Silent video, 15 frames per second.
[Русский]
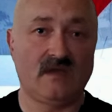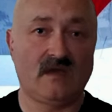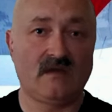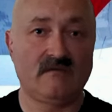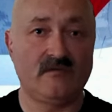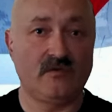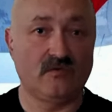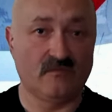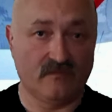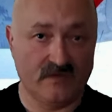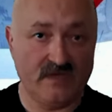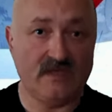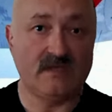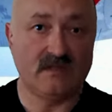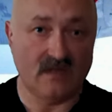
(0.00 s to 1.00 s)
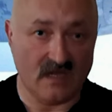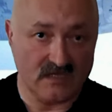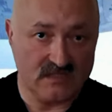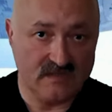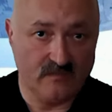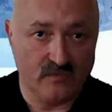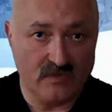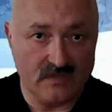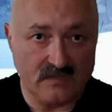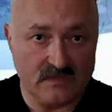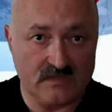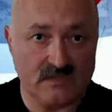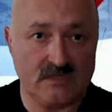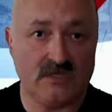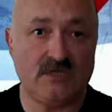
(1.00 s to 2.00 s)
я говорю, вы и дальше
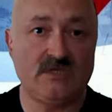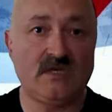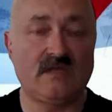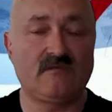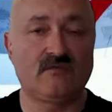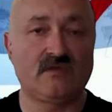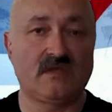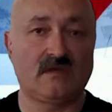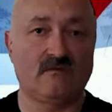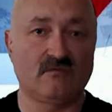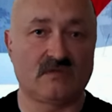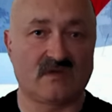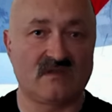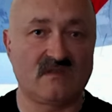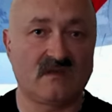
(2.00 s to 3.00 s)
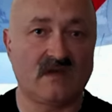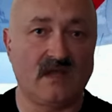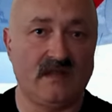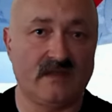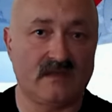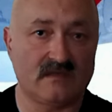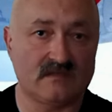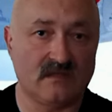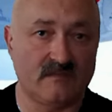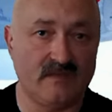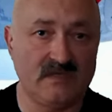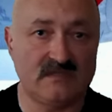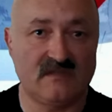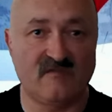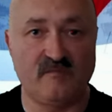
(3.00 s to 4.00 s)
будете защищать вот этих вот радикальных
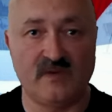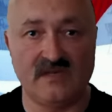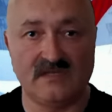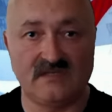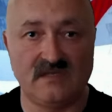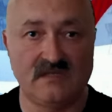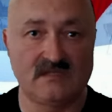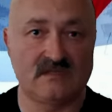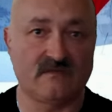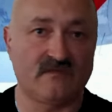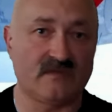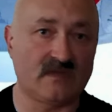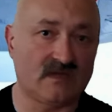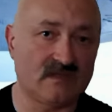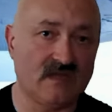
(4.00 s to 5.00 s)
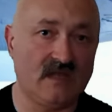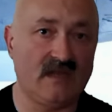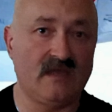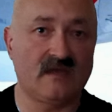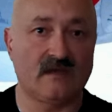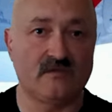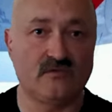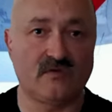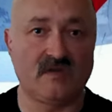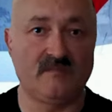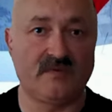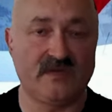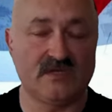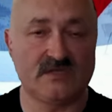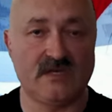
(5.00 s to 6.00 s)
исламистов, палестинцев и так далее, которые,
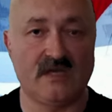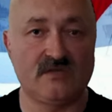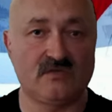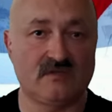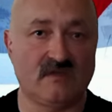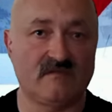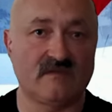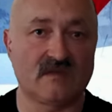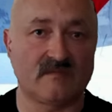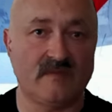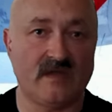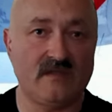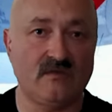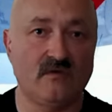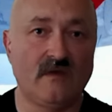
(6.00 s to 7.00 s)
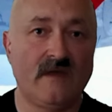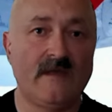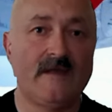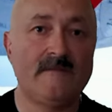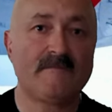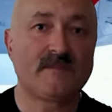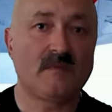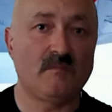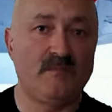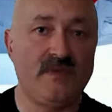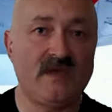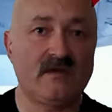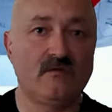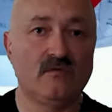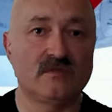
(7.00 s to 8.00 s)
приезжают сюда в Германию,
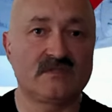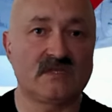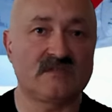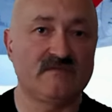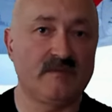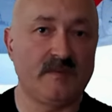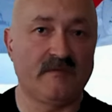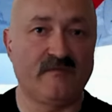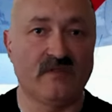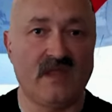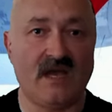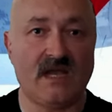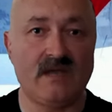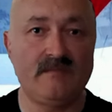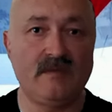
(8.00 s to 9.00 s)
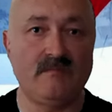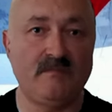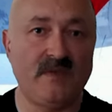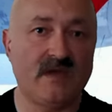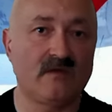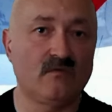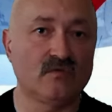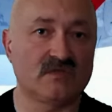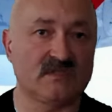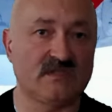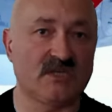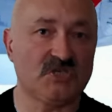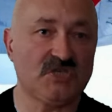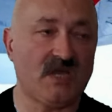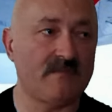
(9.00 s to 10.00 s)
бегают со своими флагами, бегают с
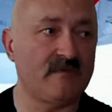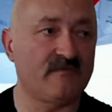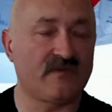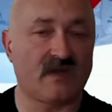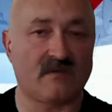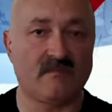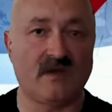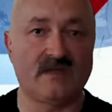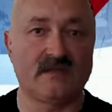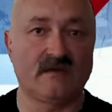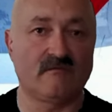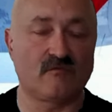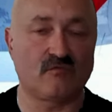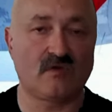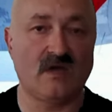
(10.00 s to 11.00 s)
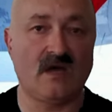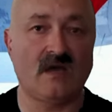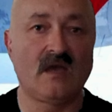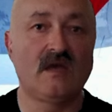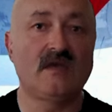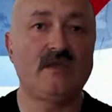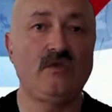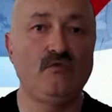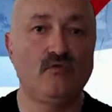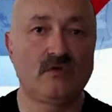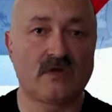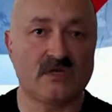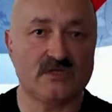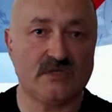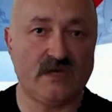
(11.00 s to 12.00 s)
ножами в карманах, в руках – и
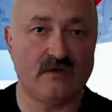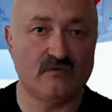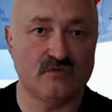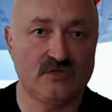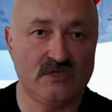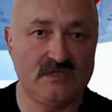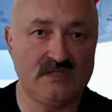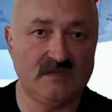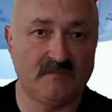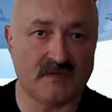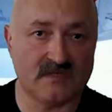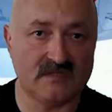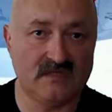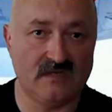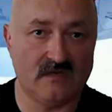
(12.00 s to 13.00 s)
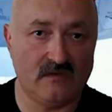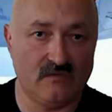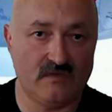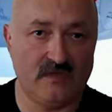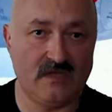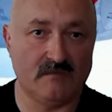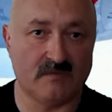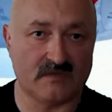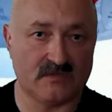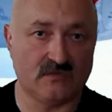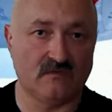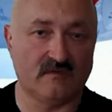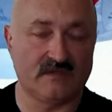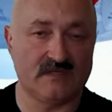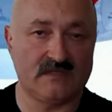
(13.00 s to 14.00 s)
угрожают жизни простых людей,
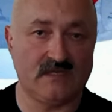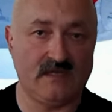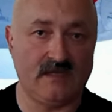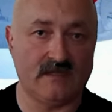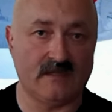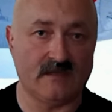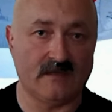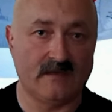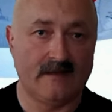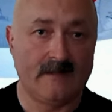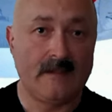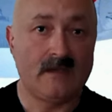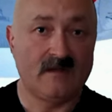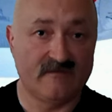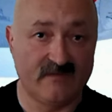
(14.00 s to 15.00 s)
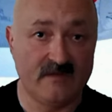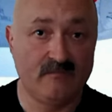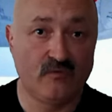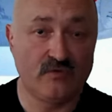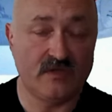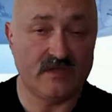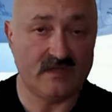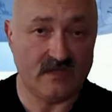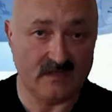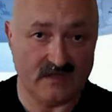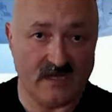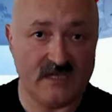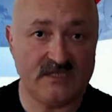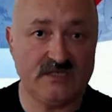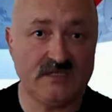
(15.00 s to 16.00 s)
простого населения. Вы будете и
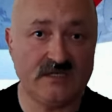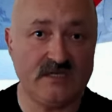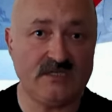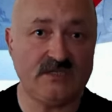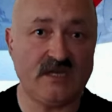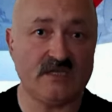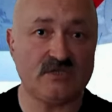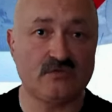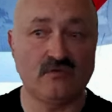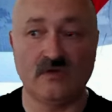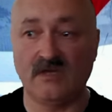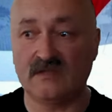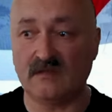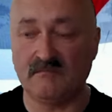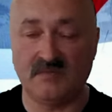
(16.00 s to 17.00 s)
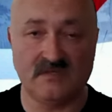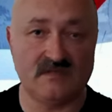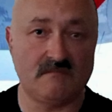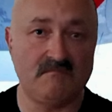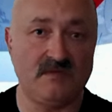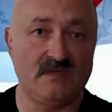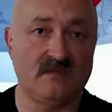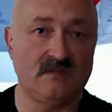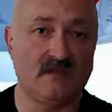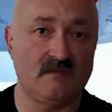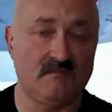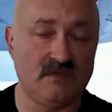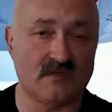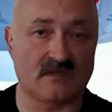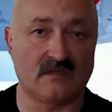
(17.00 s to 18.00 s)
дальше кричать, что это
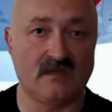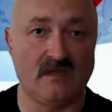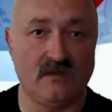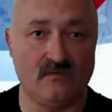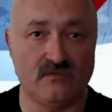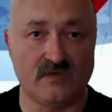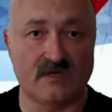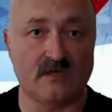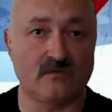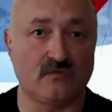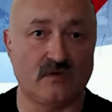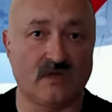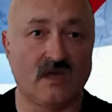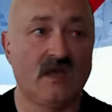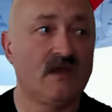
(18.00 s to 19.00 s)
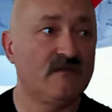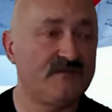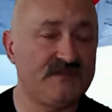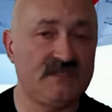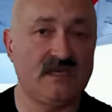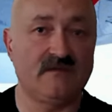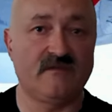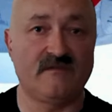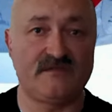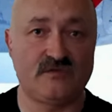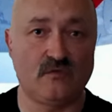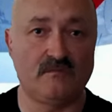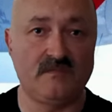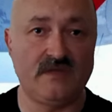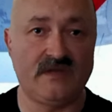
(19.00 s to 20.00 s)
безобидные мирные люди, которых все во
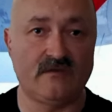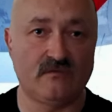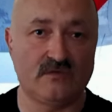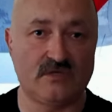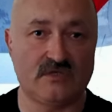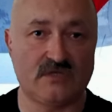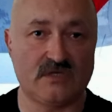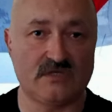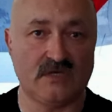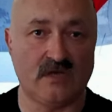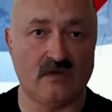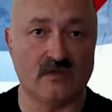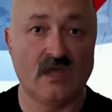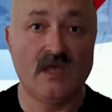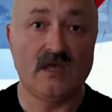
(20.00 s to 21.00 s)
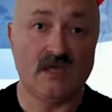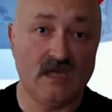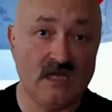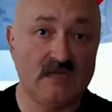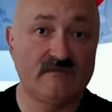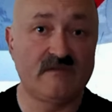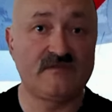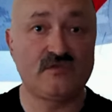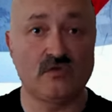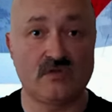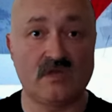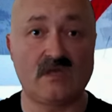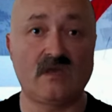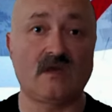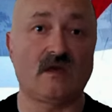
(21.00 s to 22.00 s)
всем мире уничтожают? Или вы
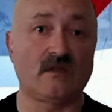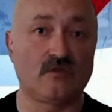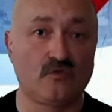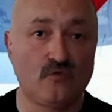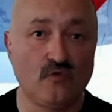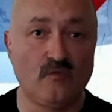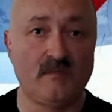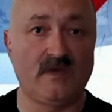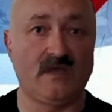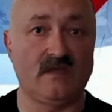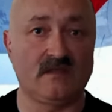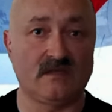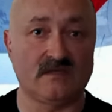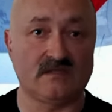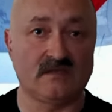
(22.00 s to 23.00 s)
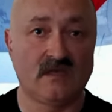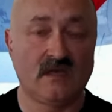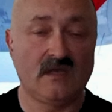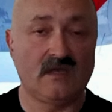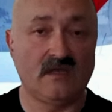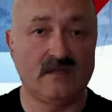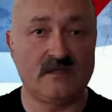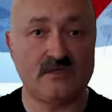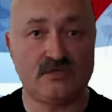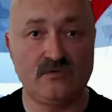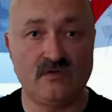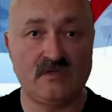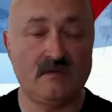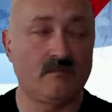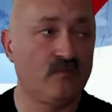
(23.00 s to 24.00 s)
все-таки отдумаетесь и
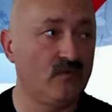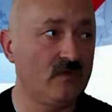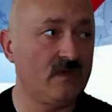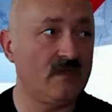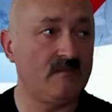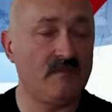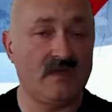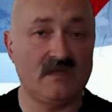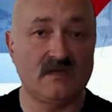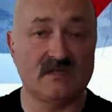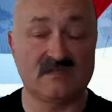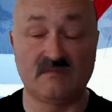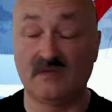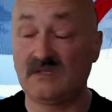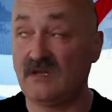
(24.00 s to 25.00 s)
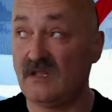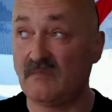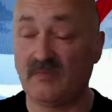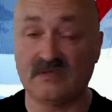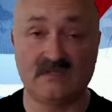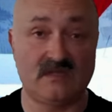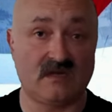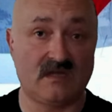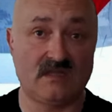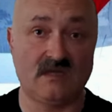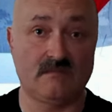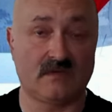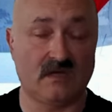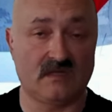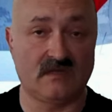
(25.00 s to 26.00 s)
начнете более-менее смотреть по
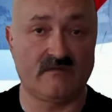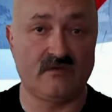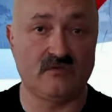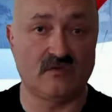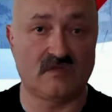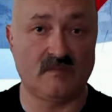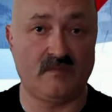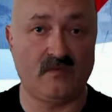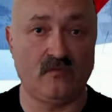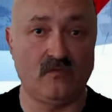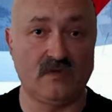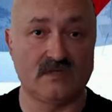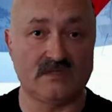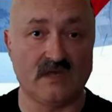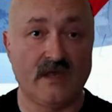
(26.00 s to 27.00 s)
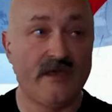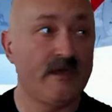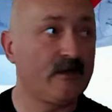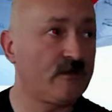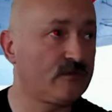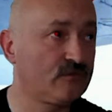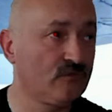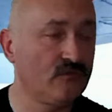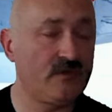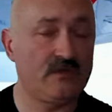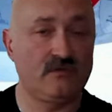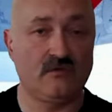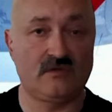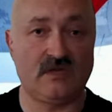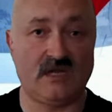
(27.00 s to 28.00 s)
сторонам, когда вы идете по улице, кто
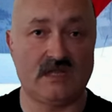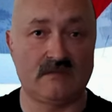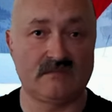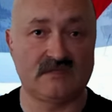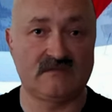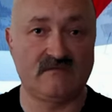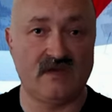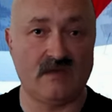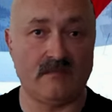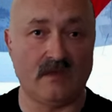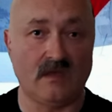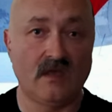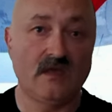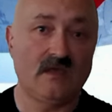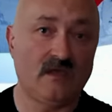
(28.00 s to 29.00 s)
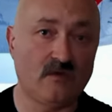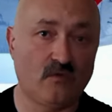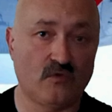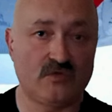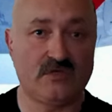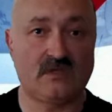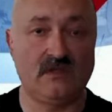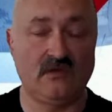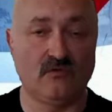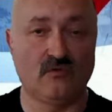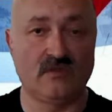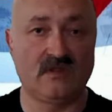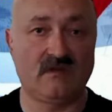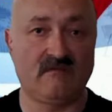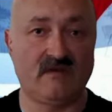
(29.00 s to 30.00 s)
идет рядом с вами и хочет ли
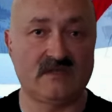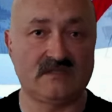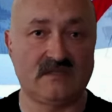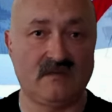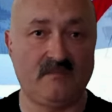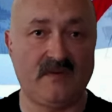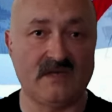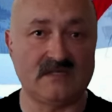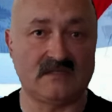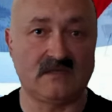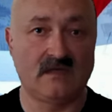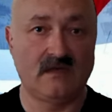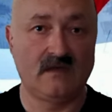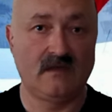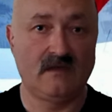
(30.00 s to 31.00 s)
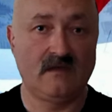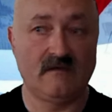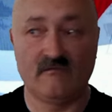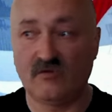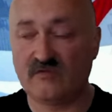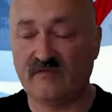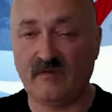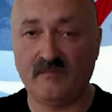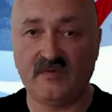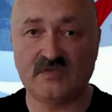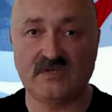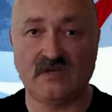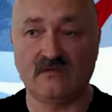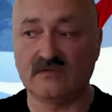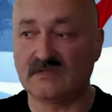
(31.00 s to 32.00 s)
он на вас напасть? Вот вам,
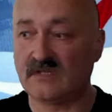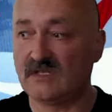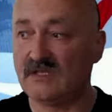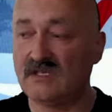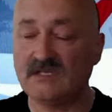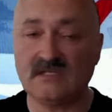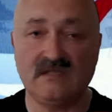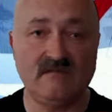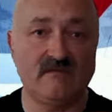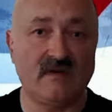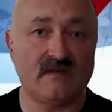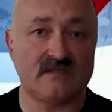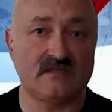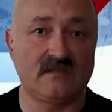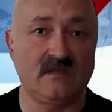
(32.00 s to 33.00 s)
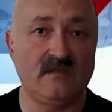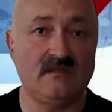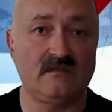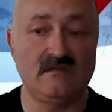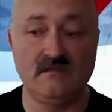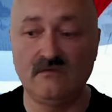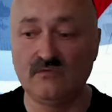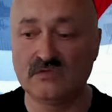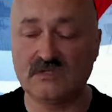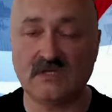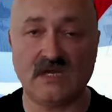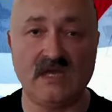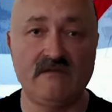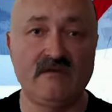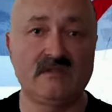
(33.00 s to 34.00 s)
пожалуйста, если вас не, не
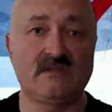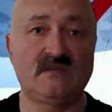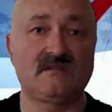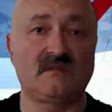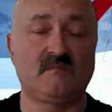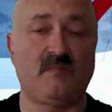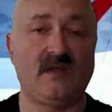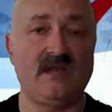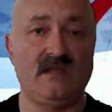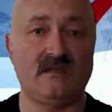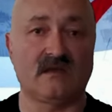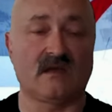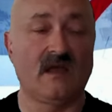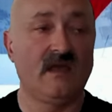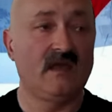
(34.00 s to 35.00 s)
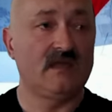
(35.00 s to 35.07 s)
устраивает этот политик,